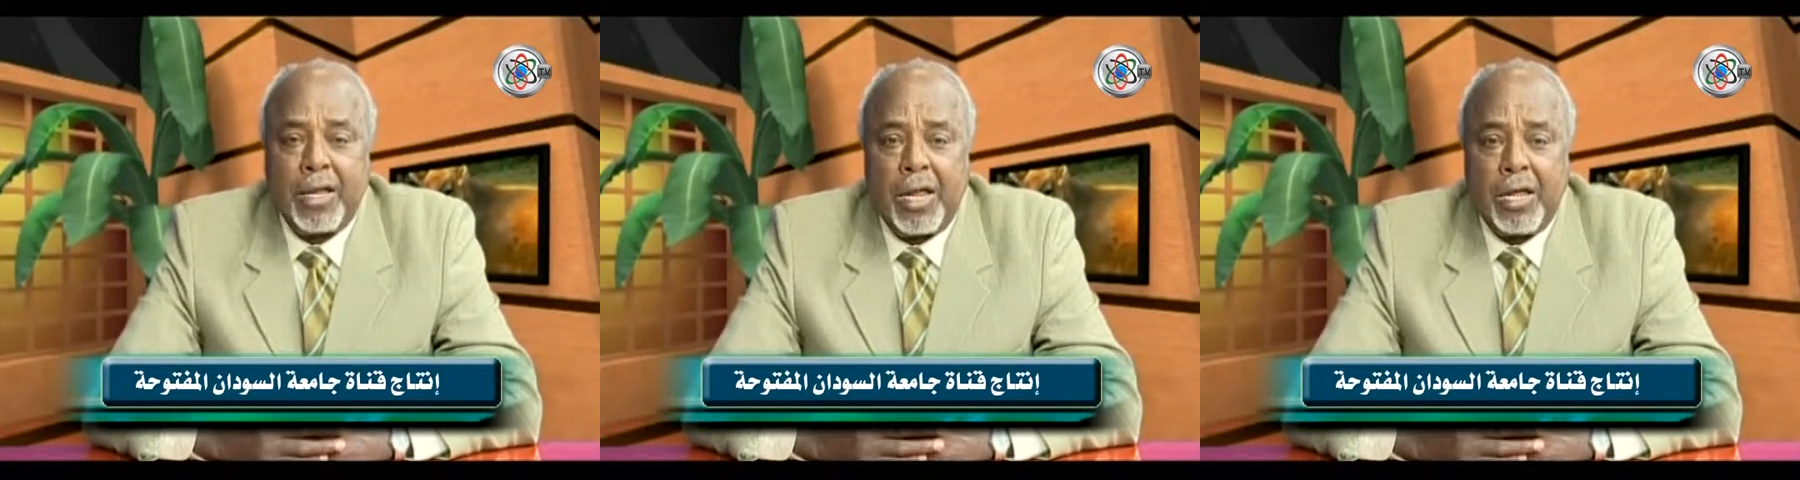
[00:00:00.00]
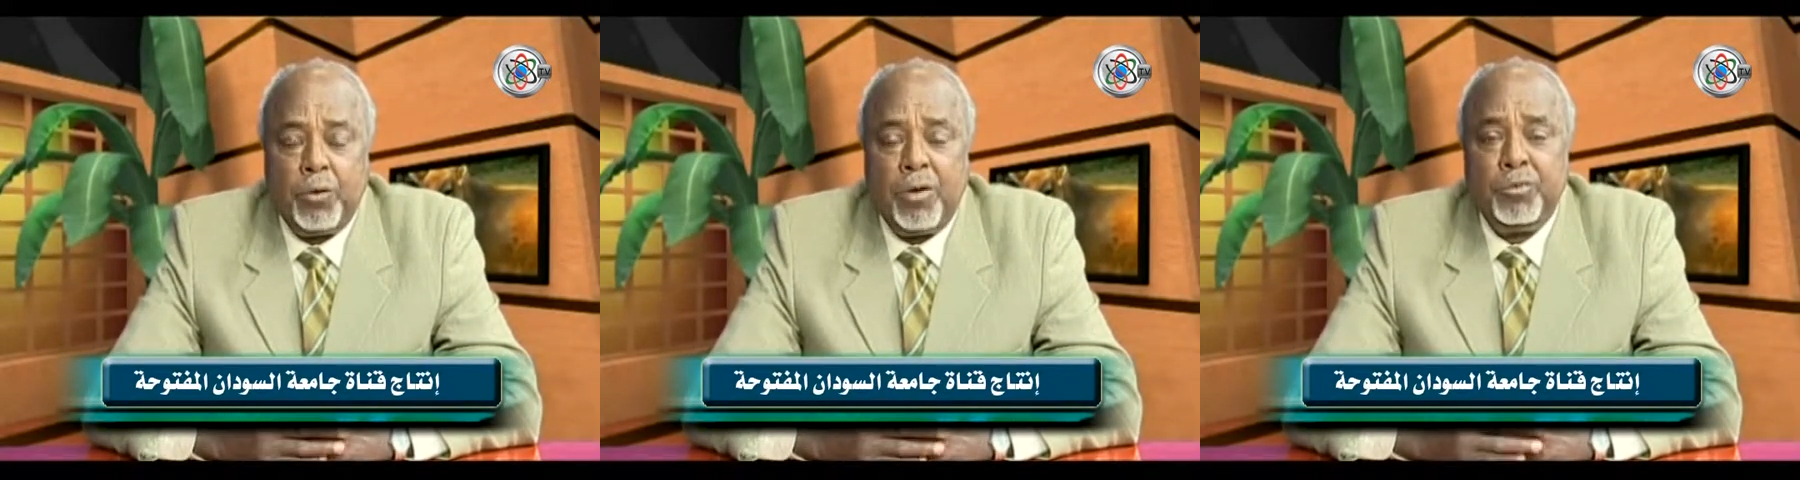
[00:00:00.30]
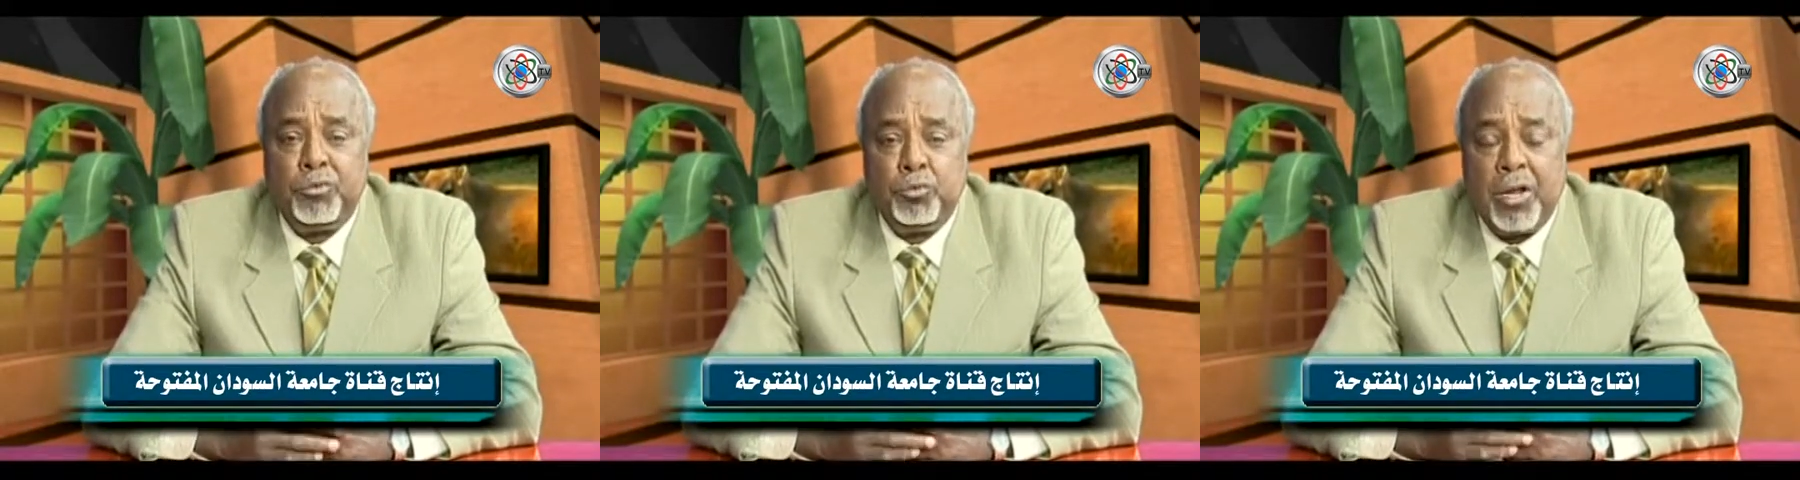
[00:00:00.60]
الحيوان في
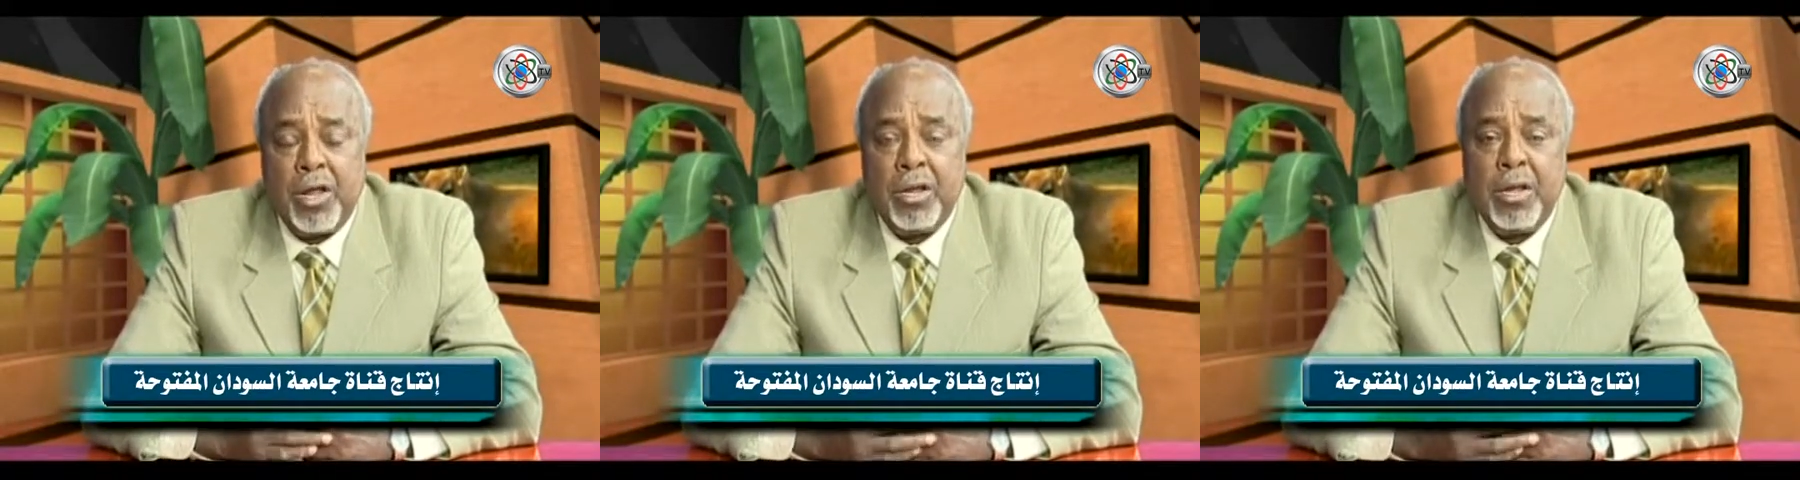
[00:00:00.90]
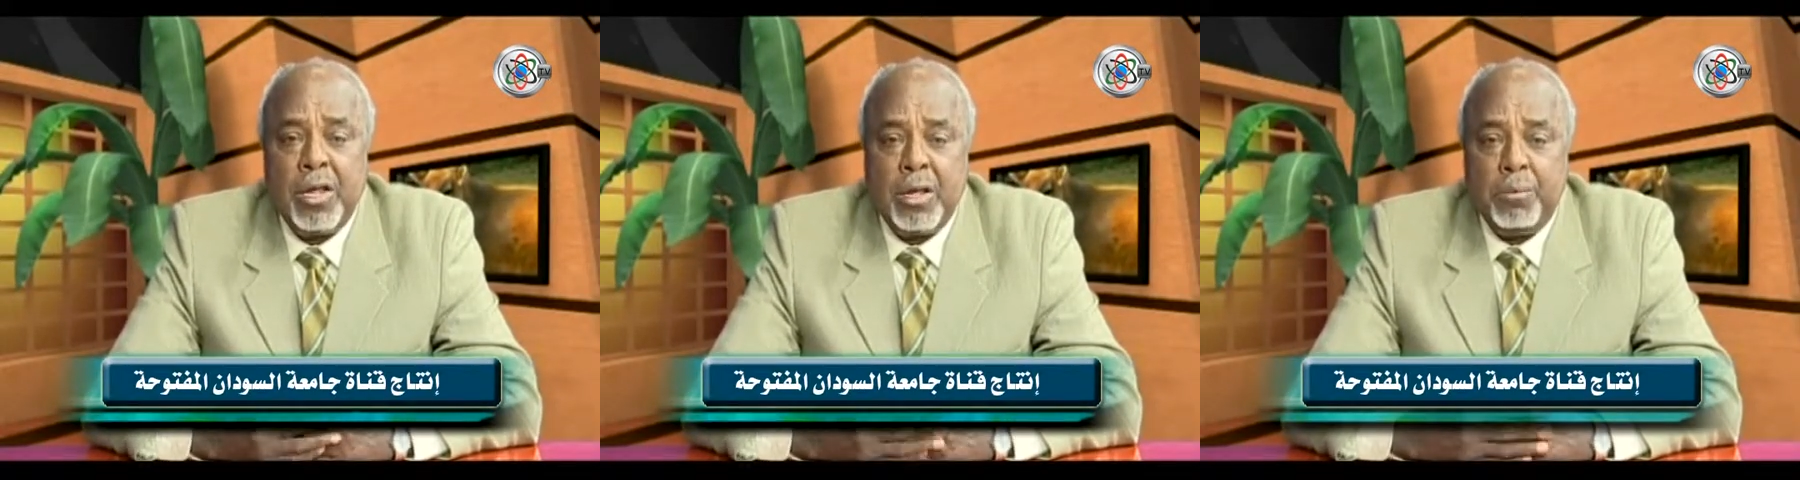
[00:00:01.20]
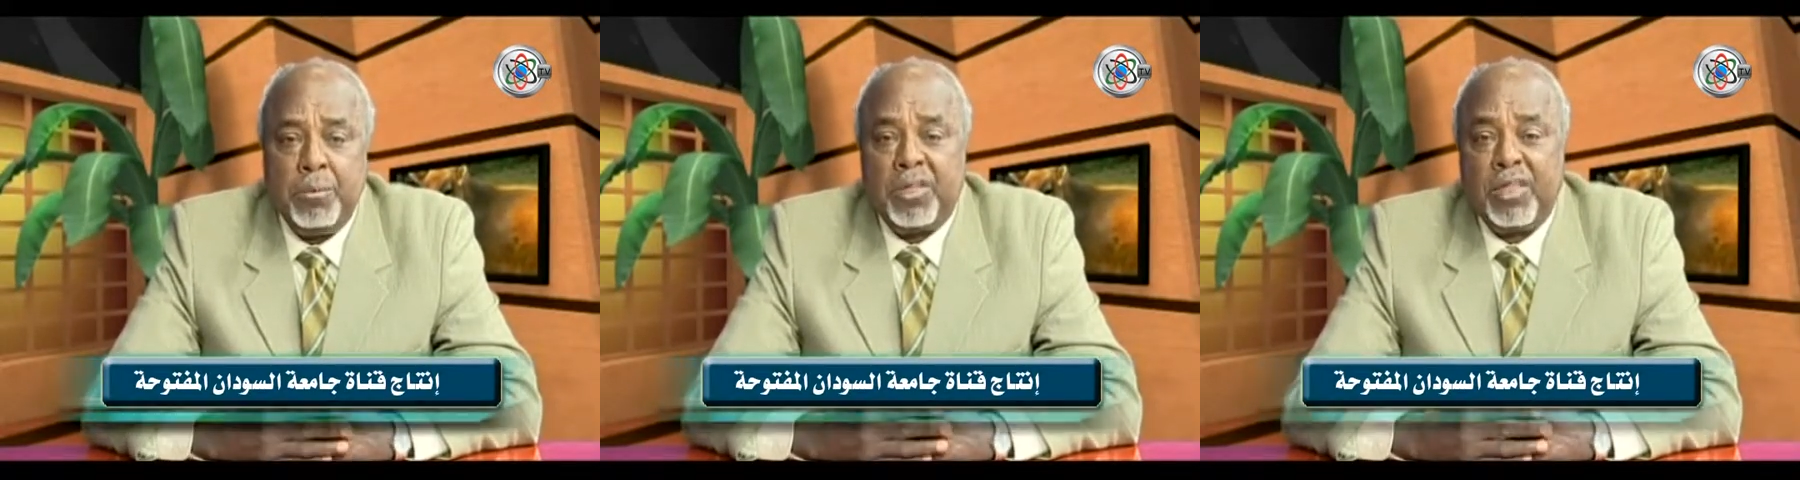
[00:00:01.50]
السودان
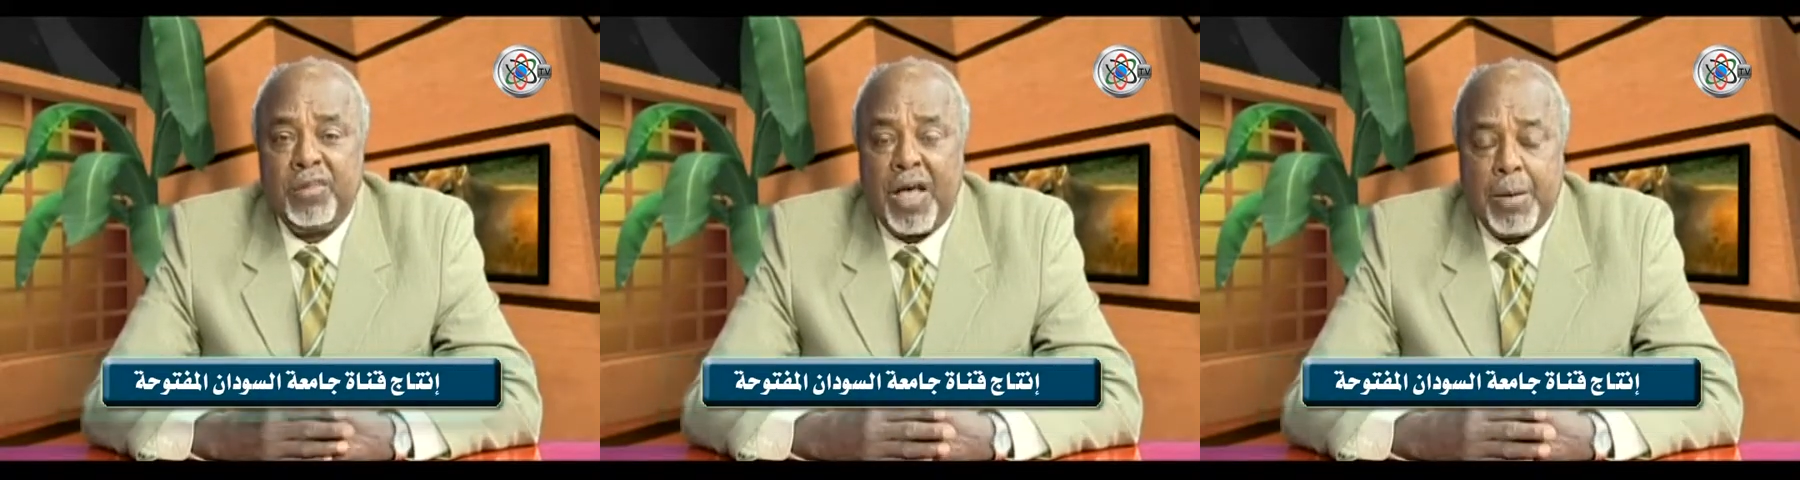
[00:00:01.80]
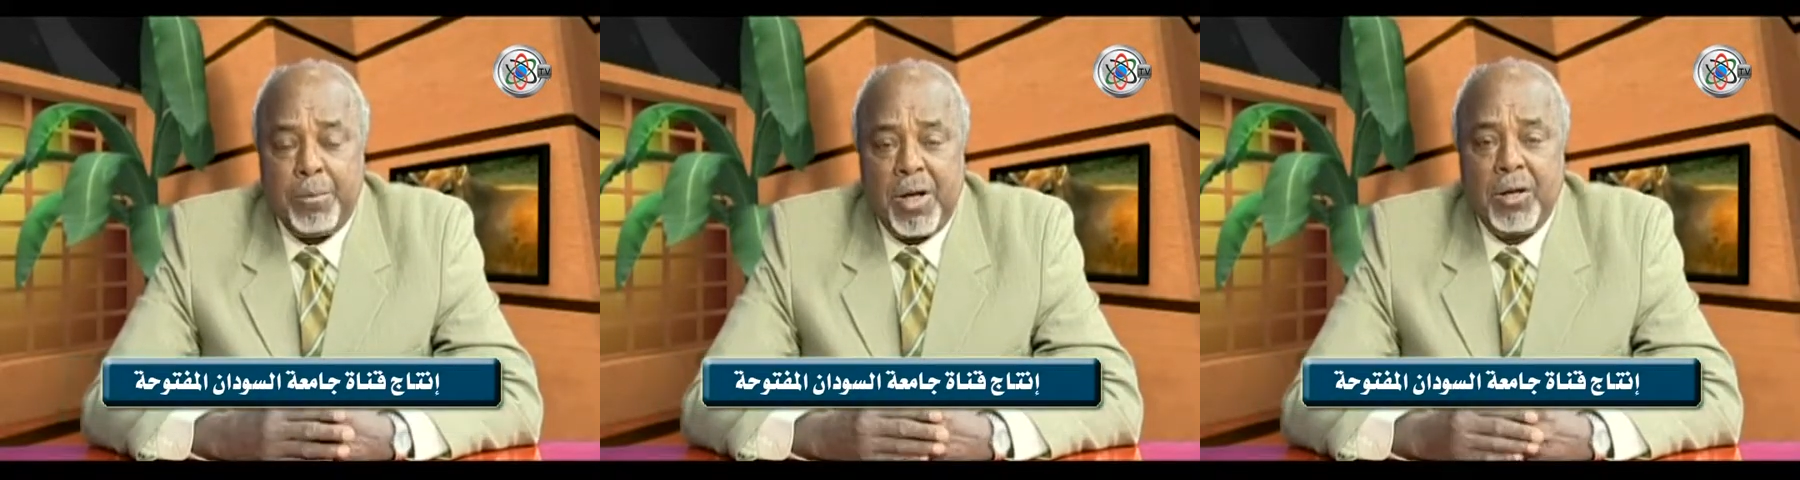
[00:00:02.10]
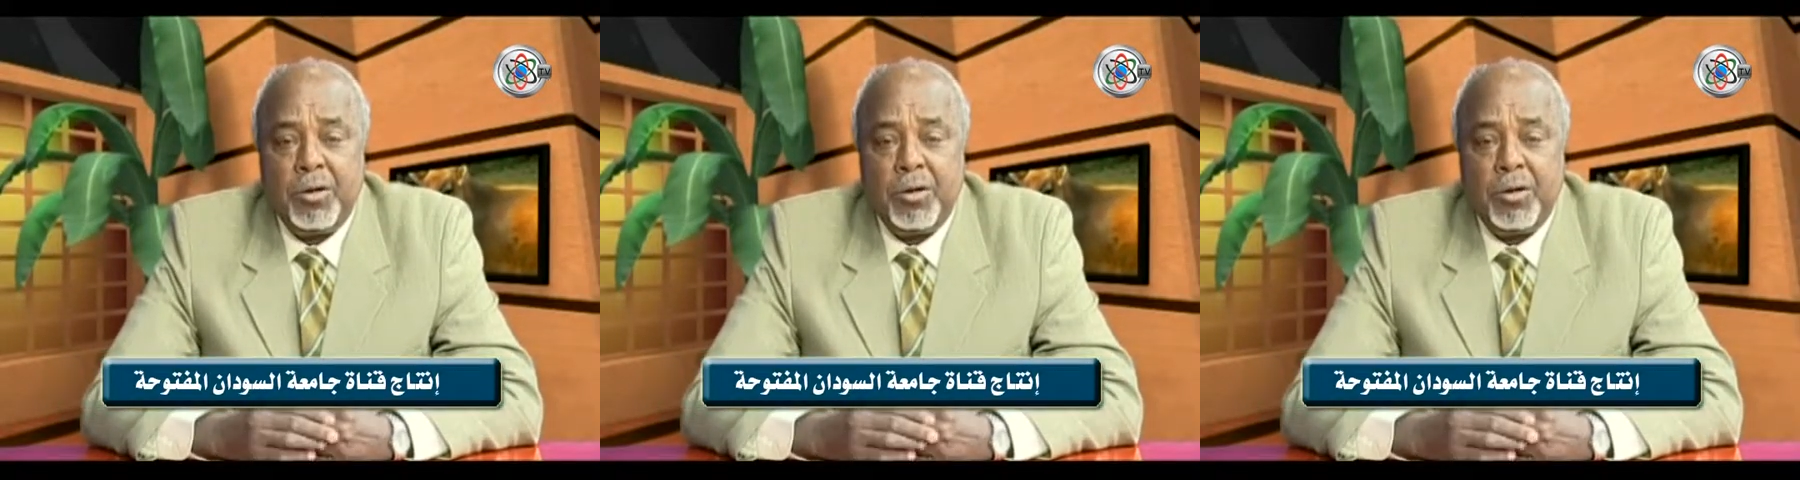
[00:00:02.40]
بصفة عامة